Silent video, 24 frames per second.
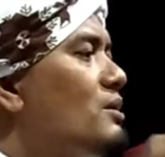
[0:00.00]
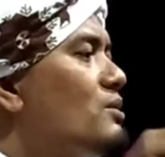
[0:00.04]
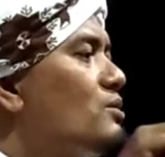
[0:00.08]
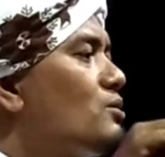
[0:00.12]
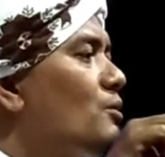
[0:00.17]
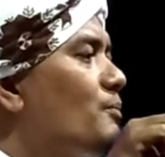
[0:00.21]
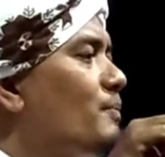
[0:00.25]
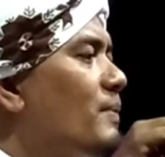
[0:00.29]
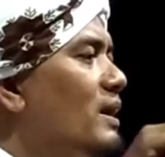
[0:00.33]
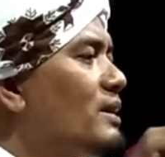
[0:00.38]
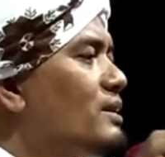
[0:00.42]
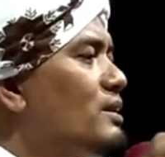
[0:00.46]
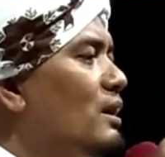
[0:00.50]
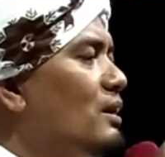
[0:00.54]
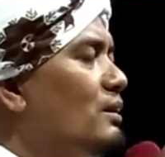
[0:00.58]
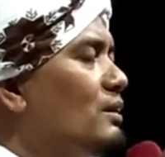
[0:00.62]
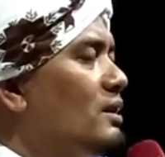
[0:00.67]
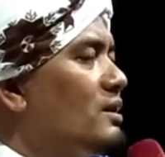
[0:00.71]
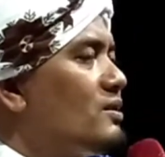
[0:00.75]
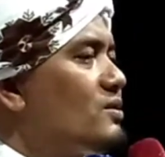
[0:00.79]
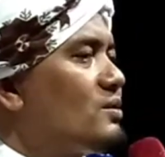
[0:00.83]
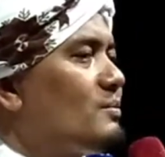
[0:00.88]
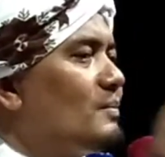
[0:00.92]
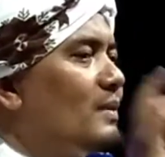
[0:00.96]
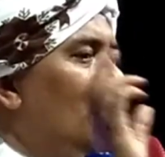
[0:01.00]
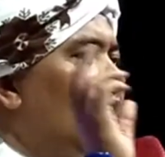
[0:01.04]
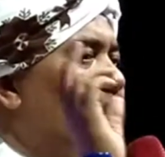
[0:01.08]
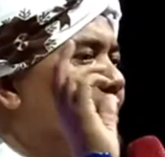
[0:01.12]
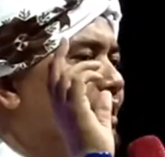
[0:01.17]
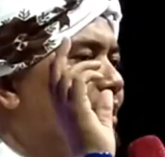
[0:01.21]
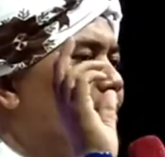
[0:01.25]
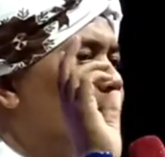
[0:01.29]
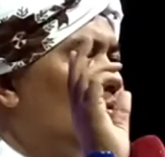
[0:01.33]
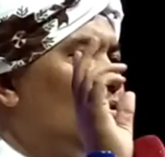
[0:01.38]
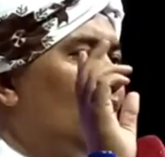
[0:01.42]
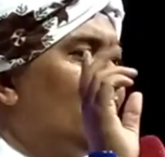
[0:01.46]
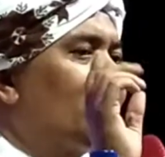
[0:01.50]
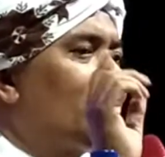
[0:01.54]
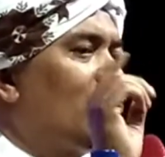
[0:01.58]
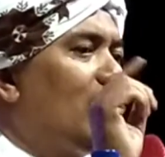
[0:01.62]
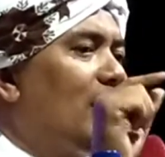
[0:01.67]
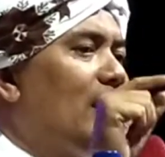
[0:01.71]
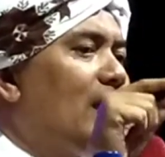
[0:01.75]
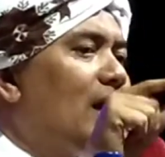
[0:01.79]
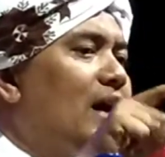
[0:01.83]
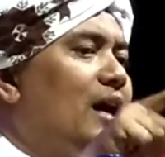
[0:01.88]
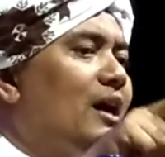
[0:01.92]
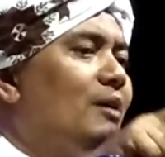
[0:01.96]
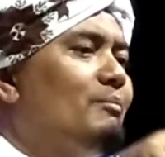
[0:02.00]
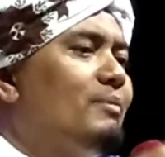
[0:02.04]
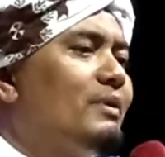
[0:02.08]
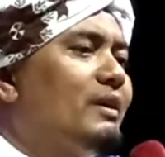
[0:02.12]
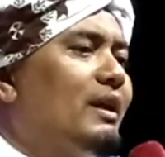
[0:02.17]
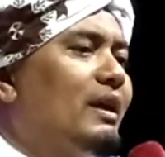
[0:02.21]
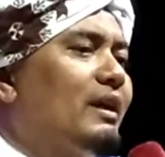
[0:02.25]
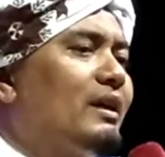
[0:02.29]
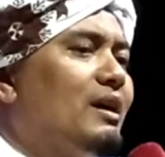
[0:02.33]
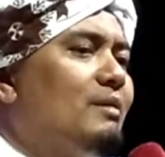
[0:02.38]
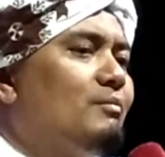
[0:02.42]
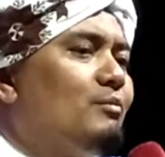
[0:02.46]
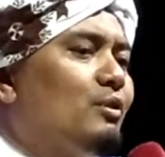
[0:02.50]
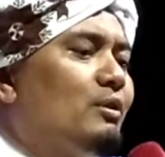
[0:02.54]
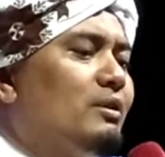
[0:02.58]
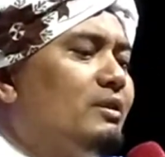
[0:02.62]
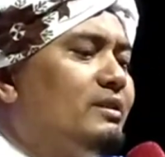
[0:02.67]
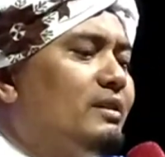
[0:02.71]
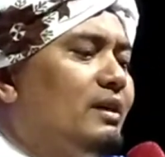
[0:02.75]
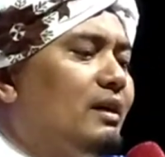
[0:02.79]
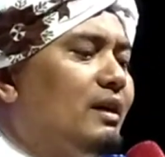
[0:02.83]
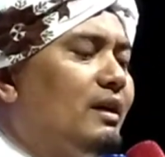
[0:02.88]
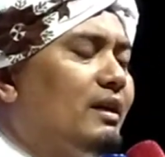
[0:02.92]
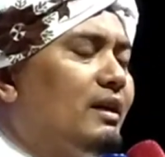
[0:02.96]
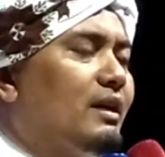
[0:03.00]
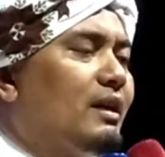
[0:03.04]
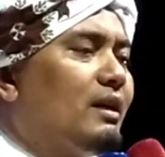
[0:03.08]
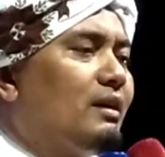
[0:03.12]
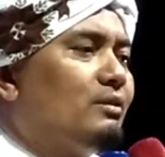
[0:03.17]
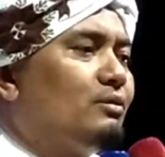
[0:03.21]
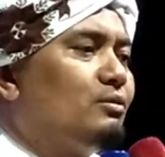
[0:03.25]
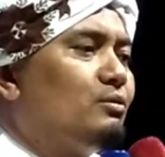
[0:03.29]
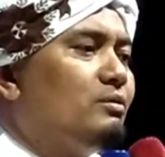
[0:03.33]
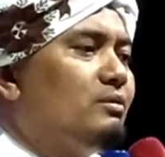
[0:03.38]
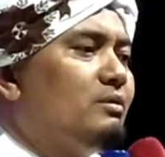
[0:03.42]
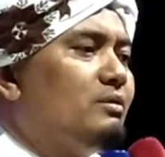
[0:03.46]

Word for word: supaya Allah Subhanahu wa taala abri muljaan nang